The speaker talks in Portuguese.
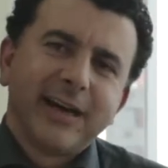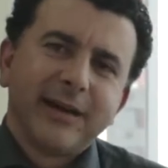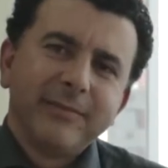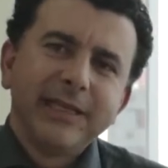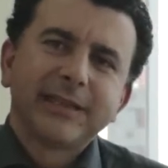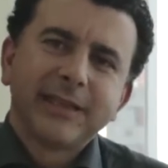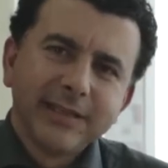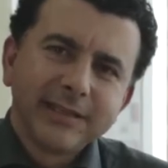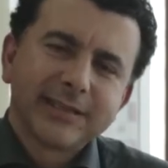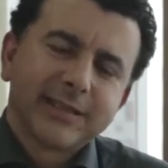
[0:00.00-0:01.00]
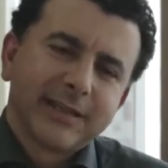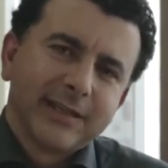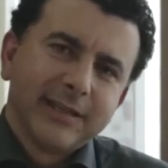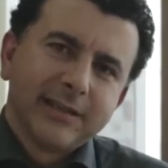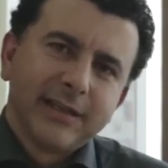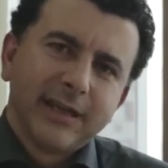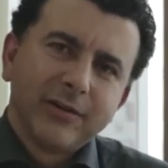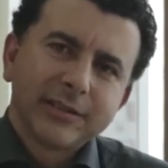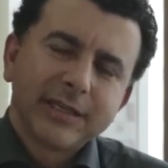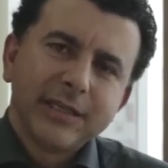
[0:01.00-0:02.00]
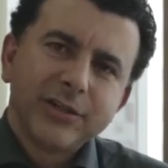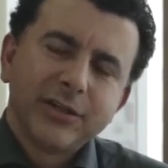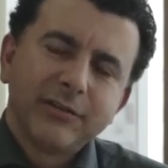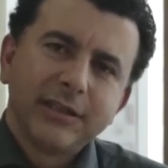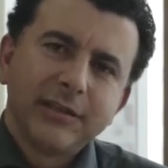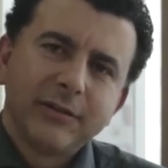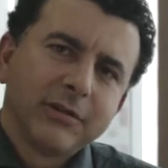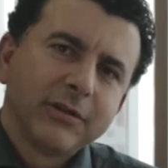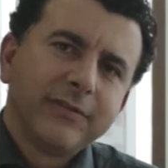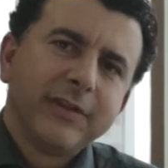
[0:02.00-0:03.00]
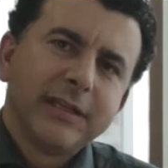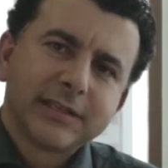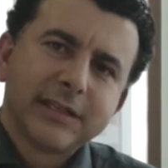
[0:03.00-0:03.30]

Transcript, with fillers: a militância da nossa região entendeu que eu deveria